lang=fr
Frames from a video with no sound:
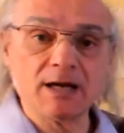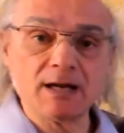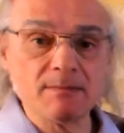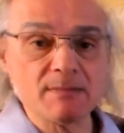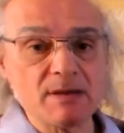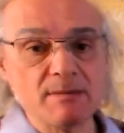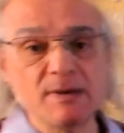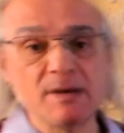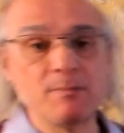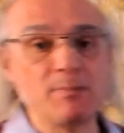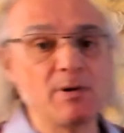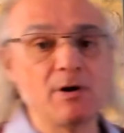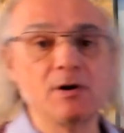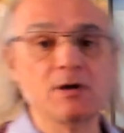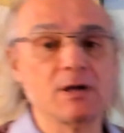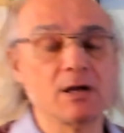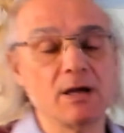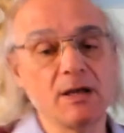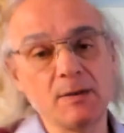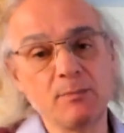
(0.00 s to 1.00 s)
à la même
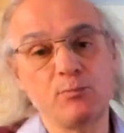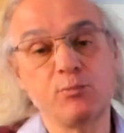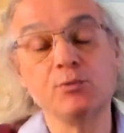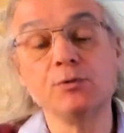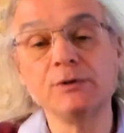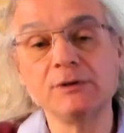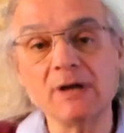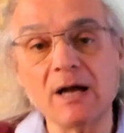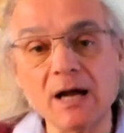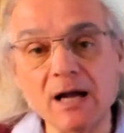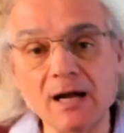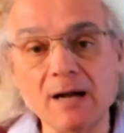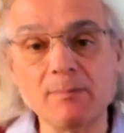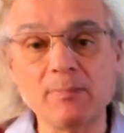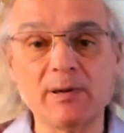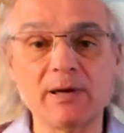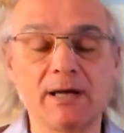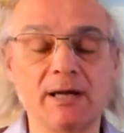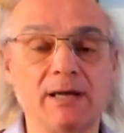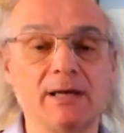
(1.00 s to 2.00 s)
époque, hein, et plus tard
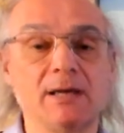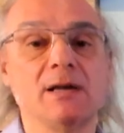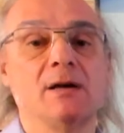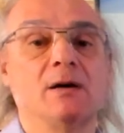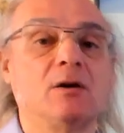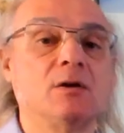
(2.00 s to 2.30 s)
après,